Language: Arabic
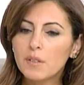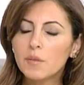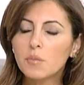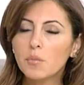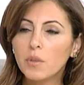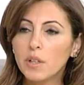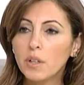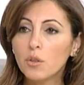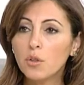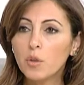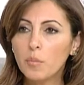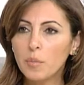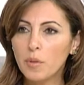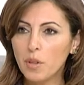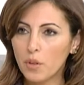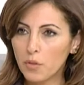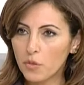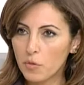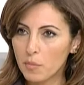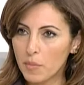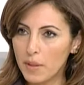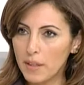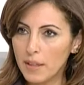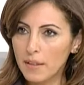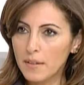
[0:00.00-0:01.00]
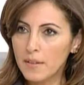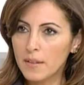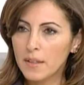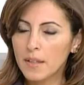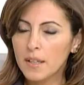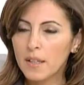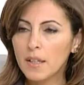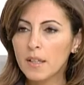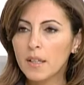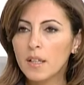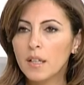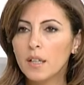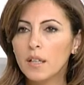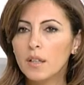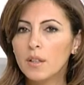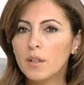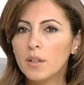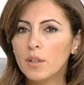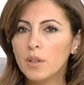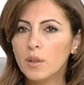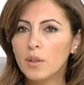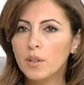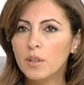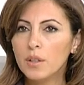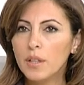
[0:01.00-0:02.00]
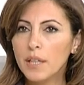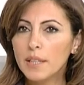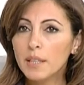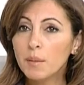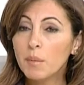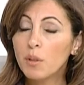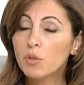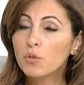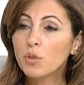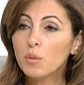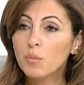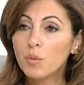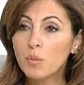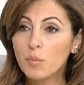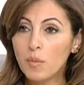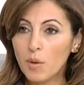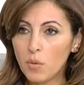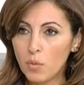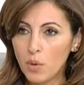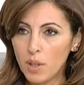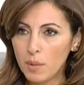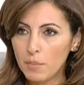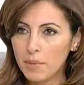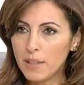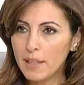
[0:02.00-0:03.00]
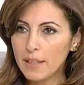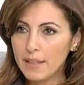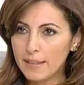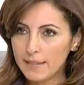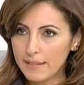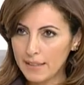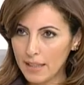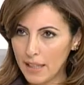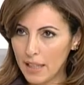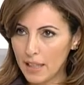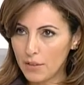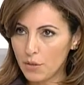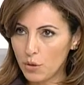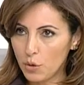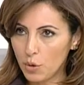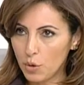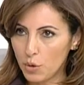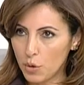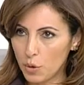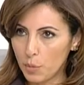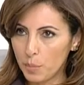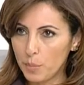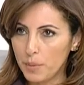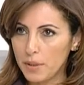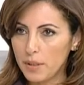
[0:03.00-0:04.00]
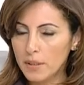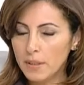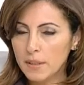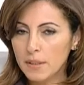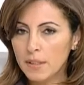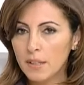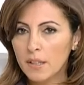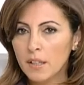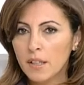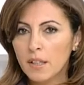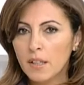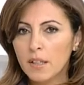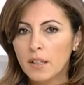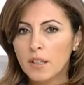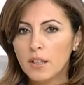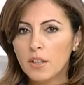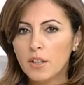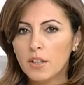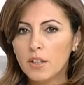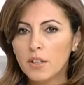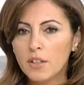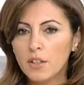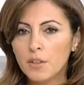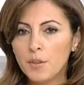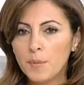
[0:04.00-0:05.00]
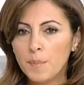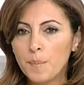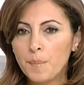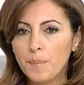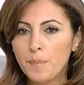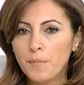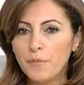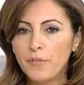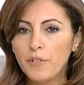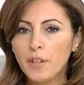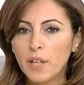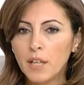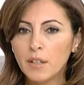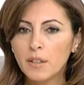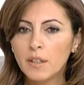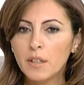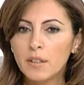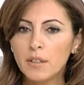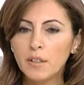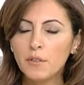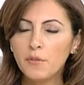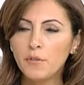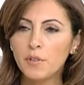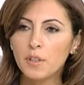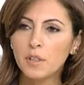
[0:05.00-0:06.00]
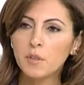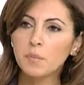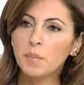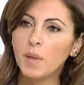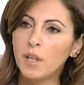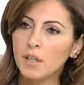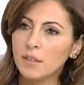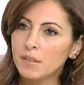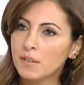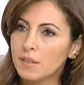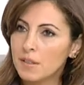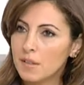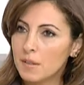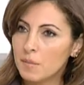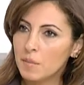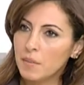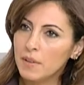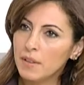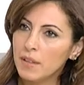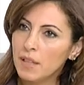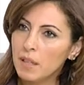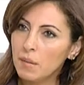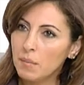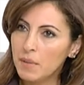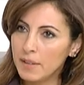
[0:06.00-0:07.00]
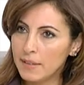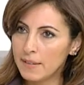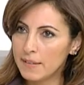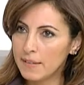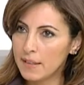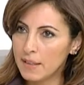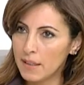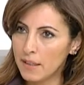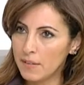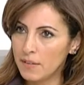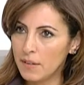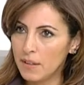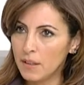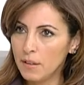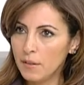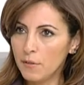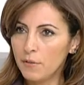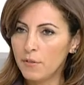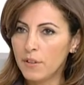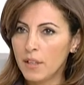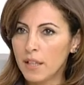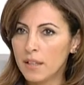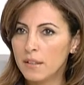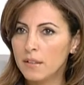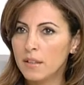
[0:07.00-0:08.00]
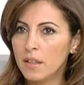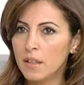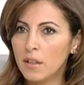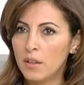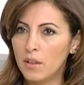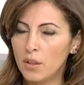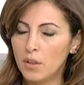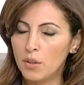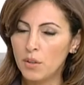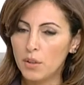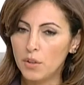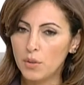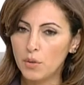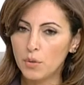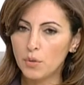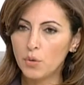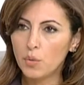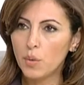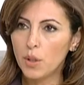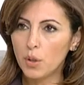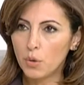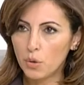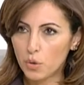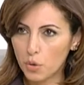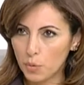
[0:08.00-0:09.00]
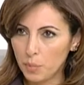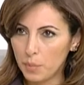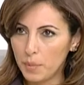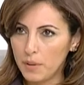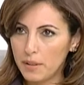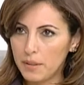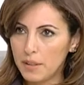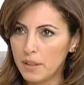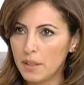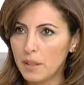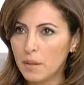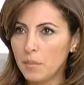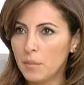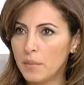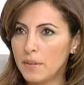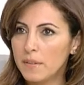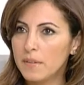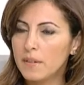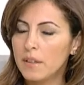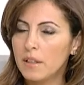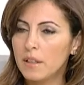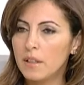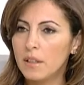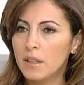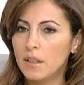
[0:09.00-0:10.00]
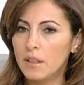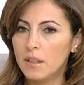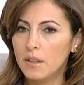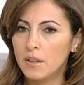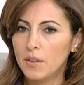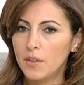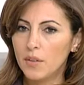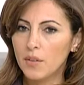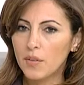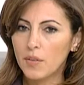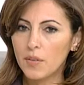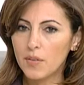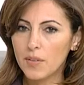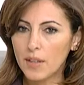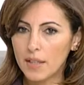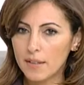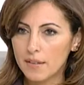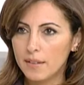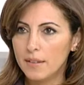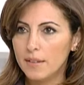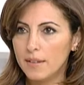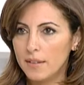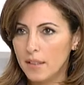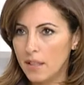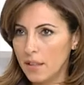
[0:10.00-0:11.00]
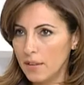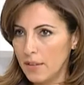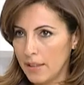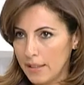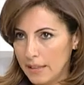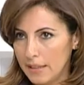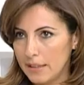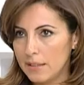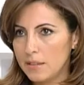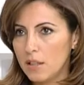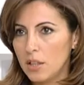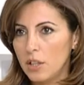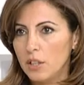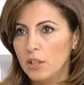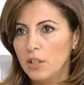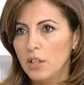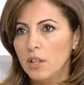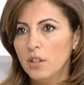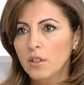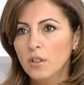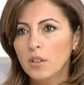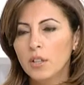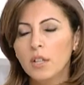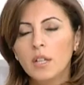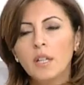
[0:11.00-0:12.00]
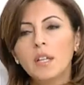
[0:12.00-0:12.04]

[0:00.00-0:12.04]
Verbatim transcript: آه، اسمه ايكو بلانت ميد هذا مشروع ممول من الاتحاد الاوروبي في عنا ديفرنت بارتنرز من الميديتراني في عنا دول أوروبية مثل آه، سردينيا إيطاليا